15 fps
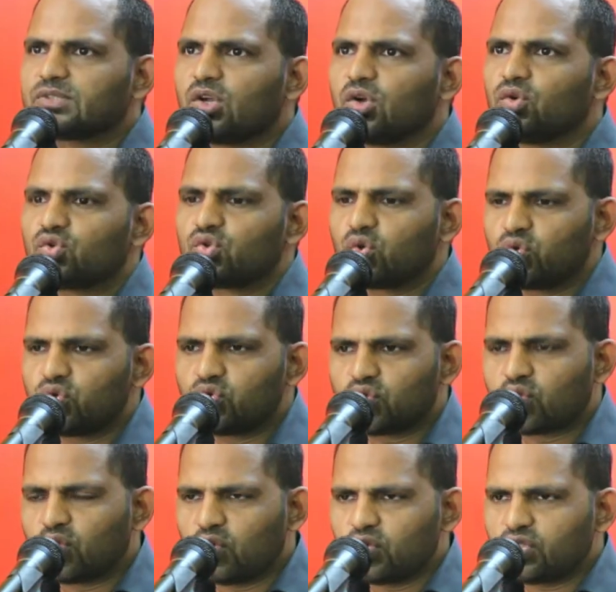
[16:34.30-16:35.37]
जो
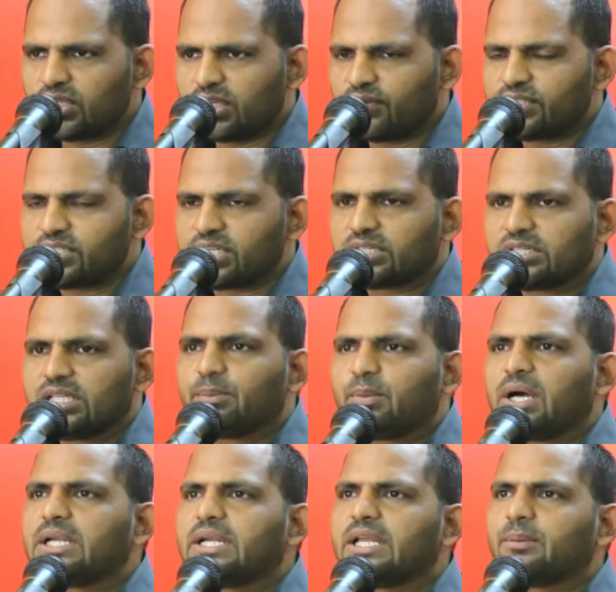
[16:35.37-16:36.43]
उसको
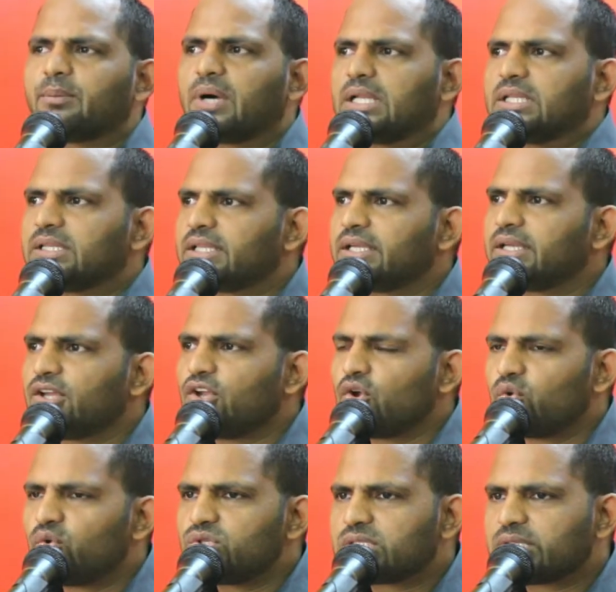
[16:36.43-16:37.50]
सर्वशक्तिमान नहीं मानते
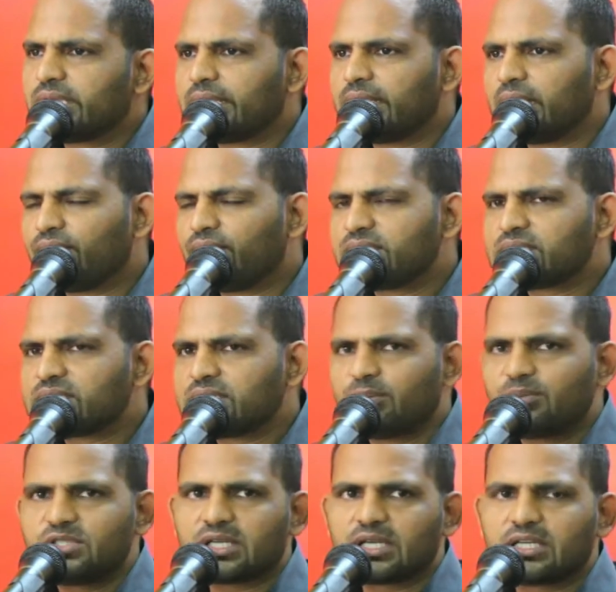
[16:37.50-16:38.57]
उसके अलावा सब
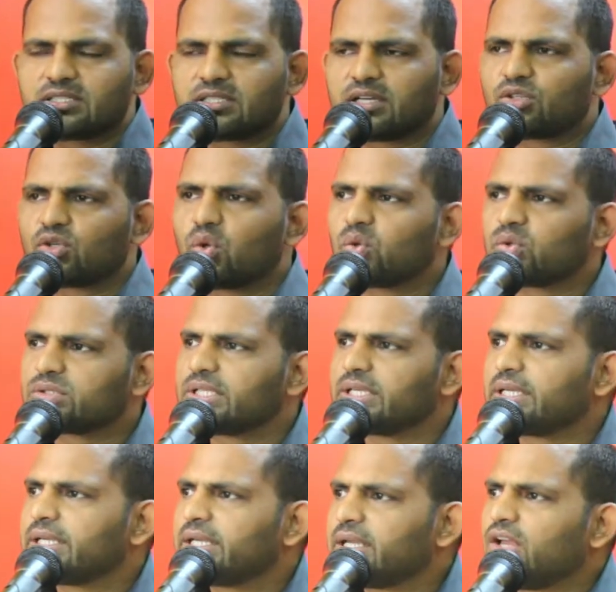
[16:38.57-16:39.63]
जगह सर ढोकते
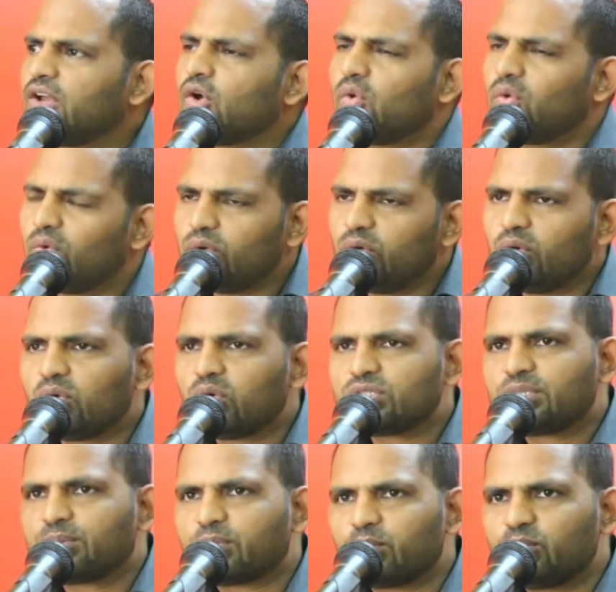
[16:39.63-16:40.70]
हैं उन लोगों से
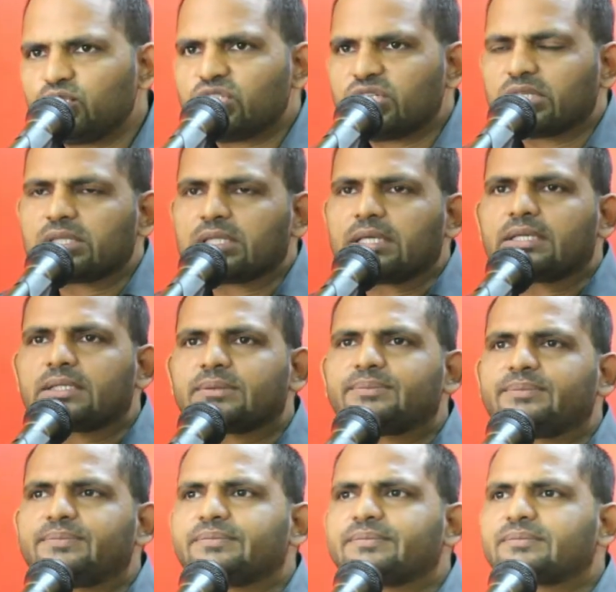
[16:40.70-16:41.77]
प्रभु चिढ़ता है
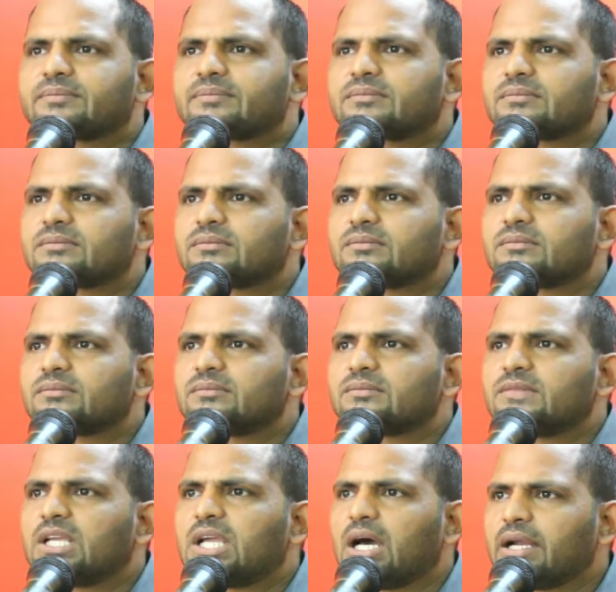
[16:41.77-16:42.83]

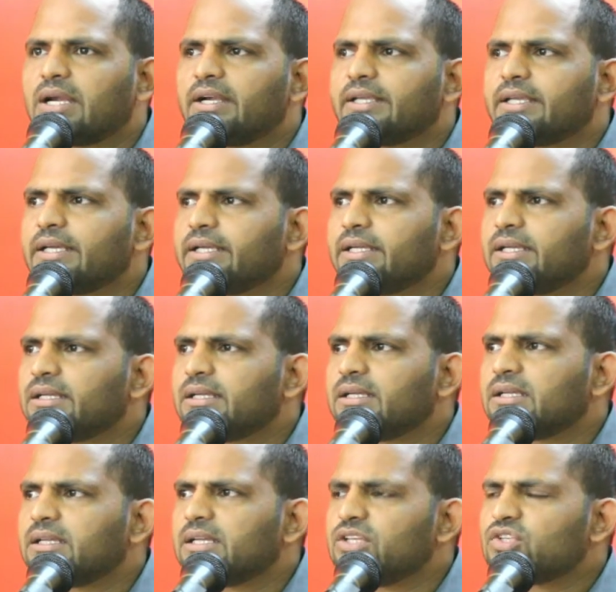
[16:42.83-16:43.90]
कारण क्या है
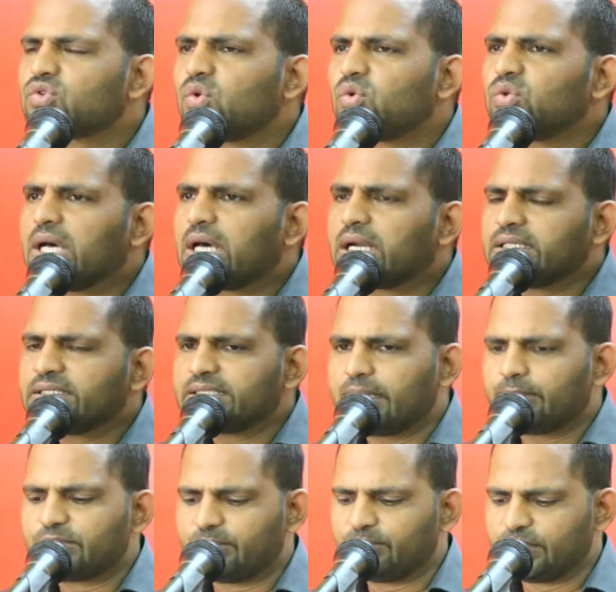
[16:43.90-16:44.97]
इसको उदाहरण से आप
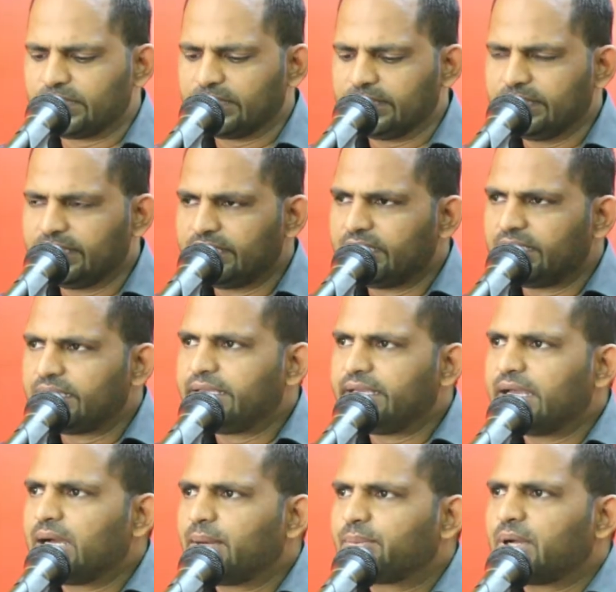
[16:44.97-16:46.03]
समझें कि
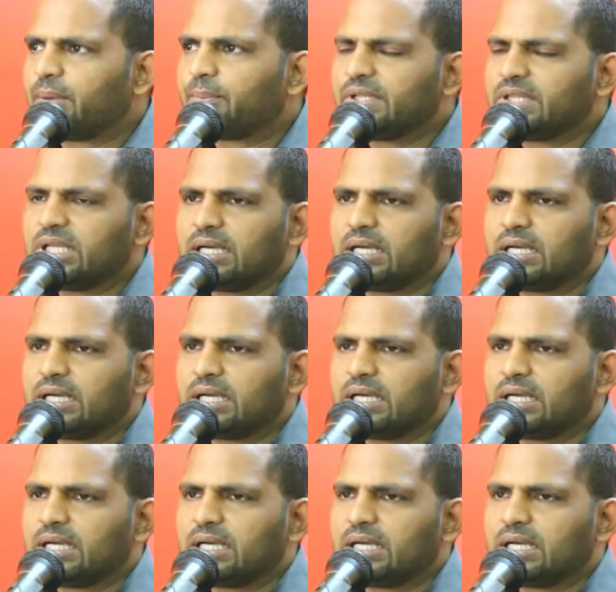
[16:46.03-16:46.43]
आपका पिता